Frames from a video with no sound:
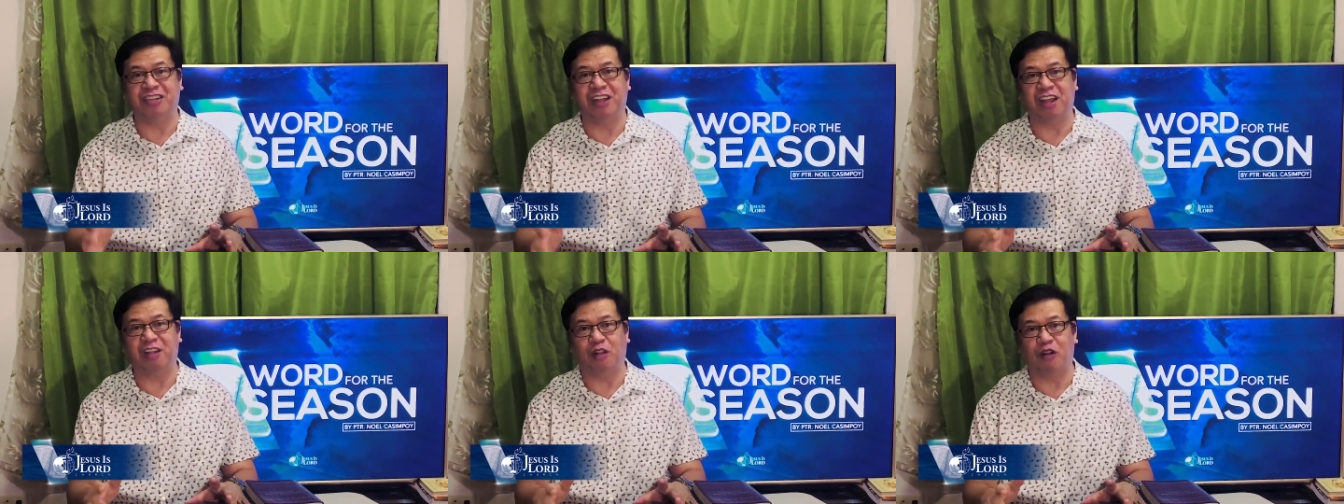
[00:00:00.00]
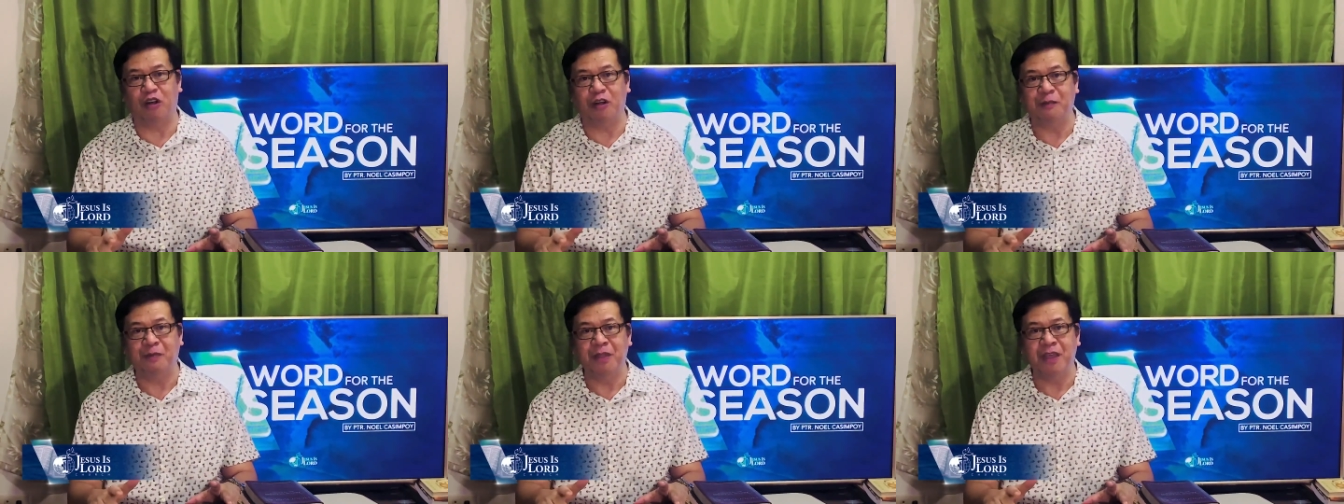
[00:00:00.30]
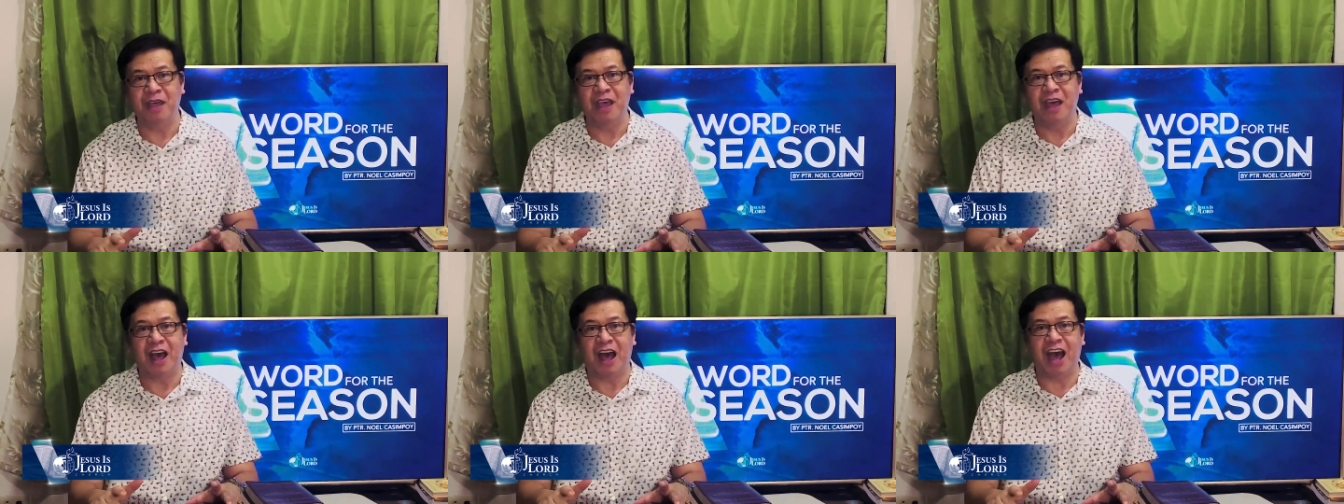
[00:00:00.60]
na ito
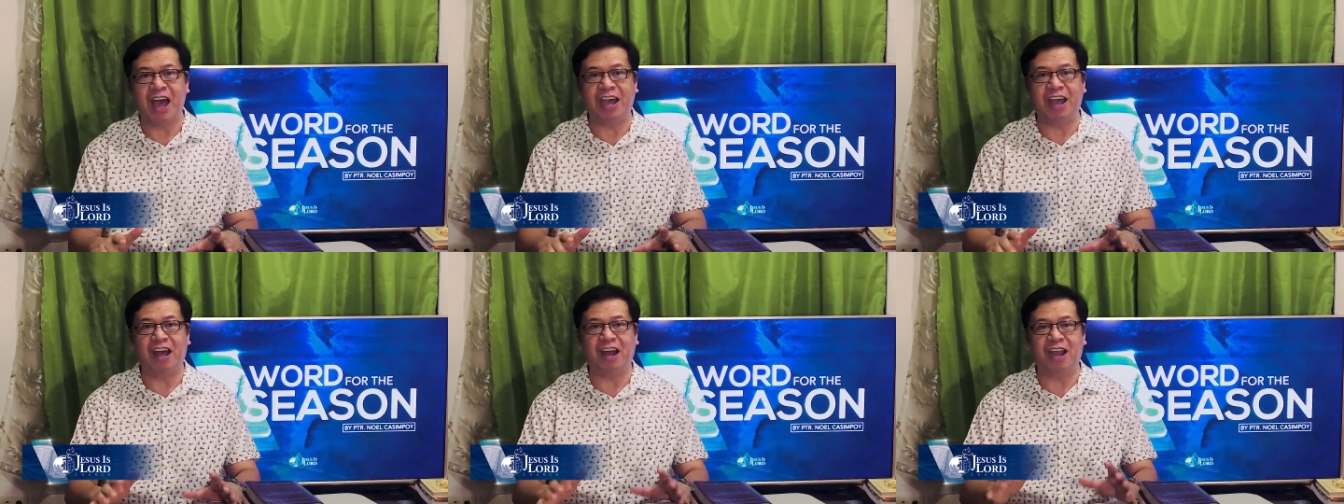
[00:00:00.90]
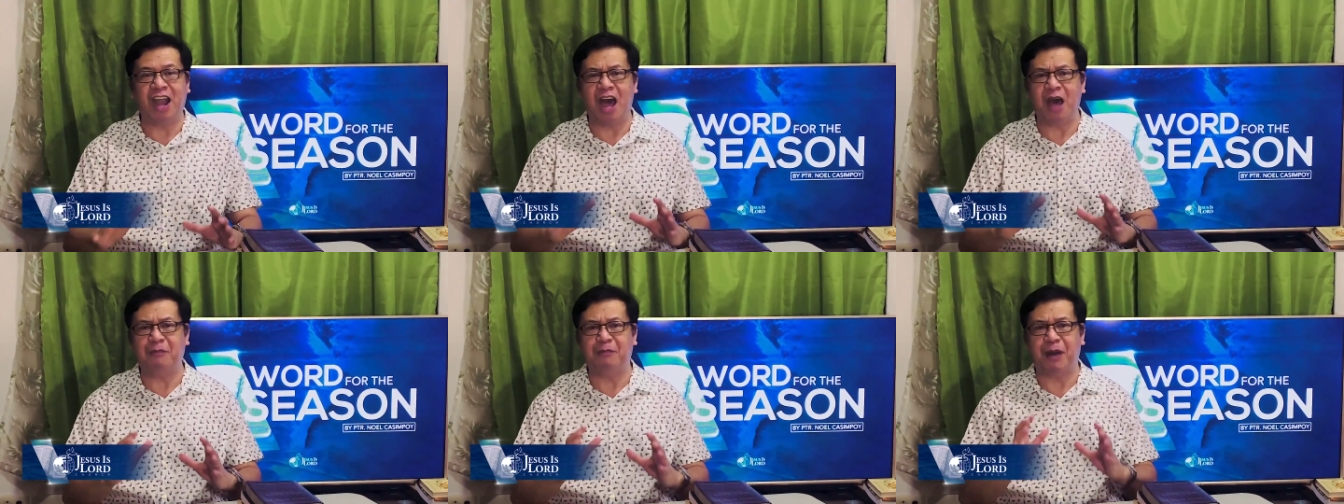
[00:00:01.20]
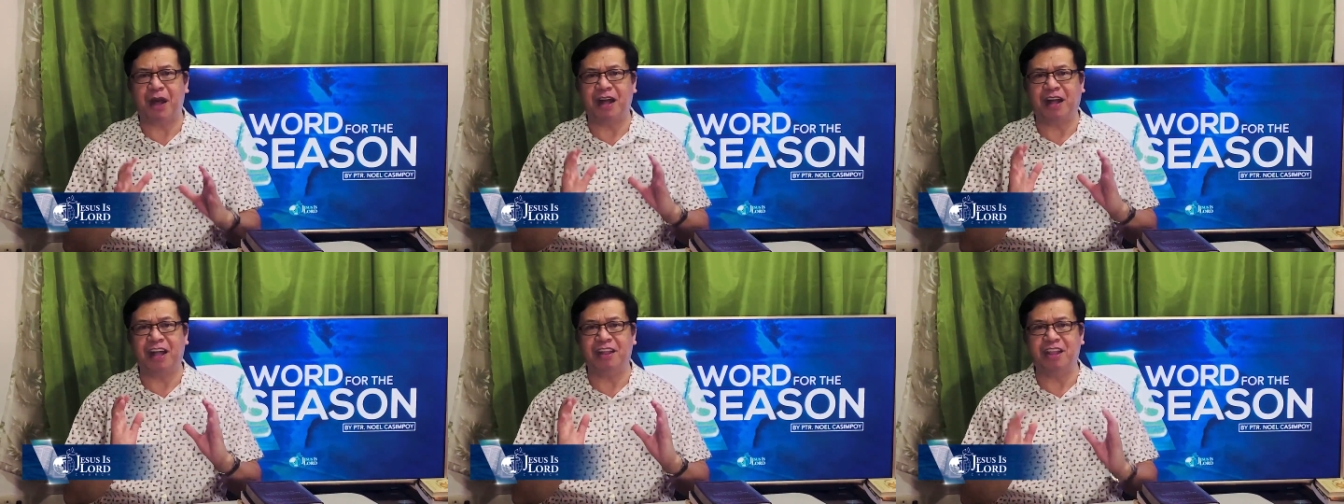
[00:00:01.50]
ay ang
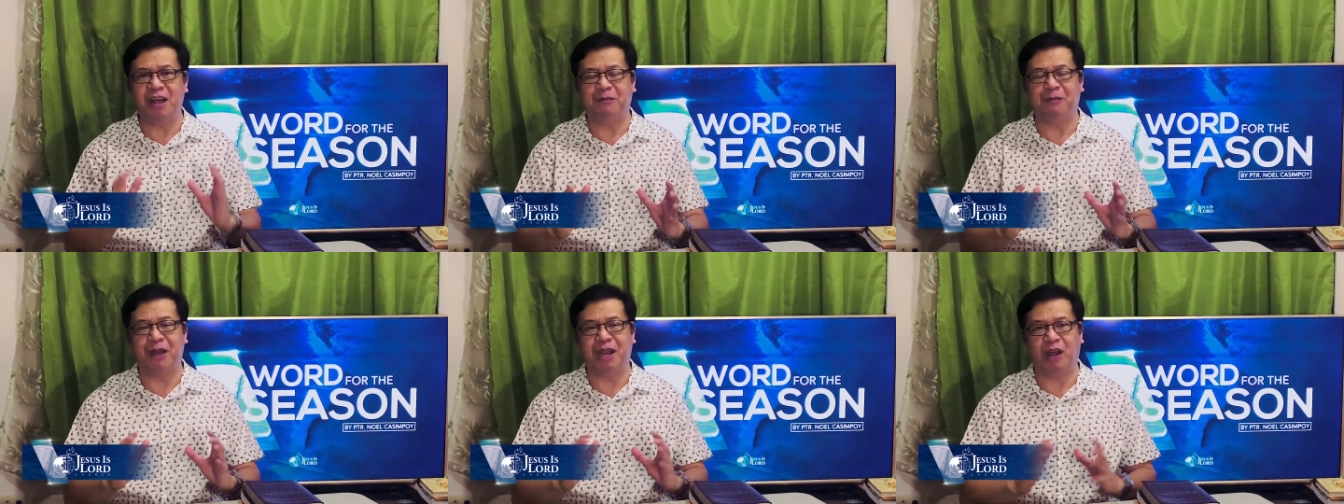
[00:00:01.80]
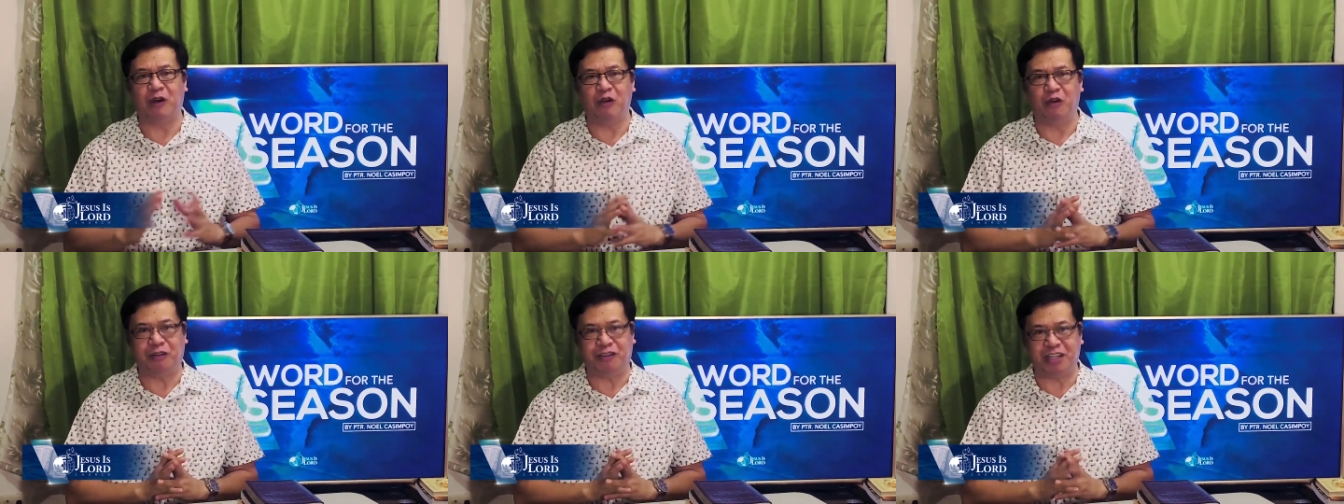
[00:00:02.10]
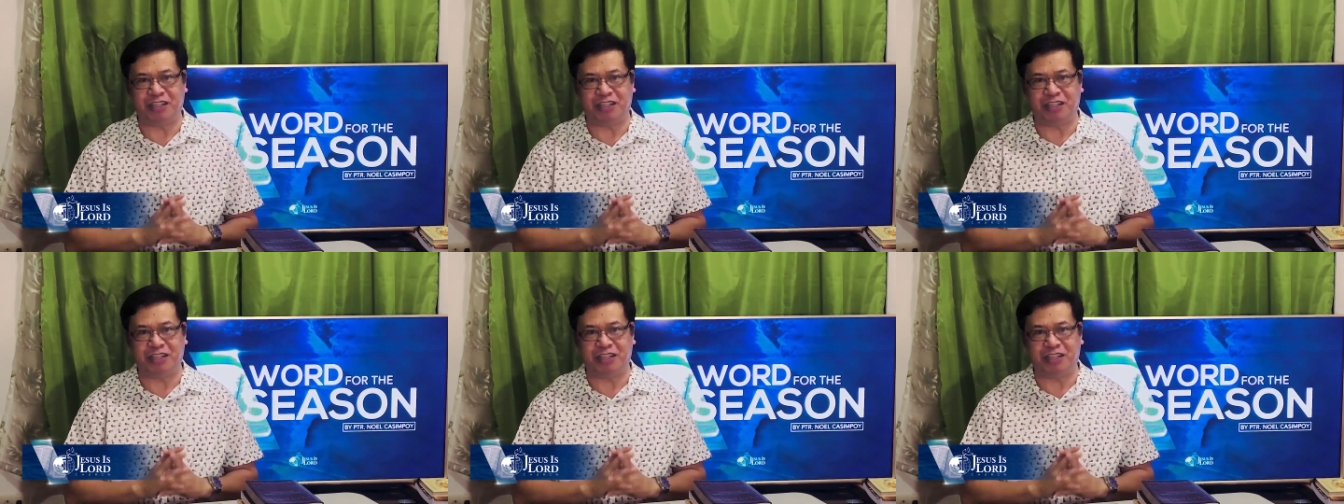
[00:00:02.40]
napakagandang panahon.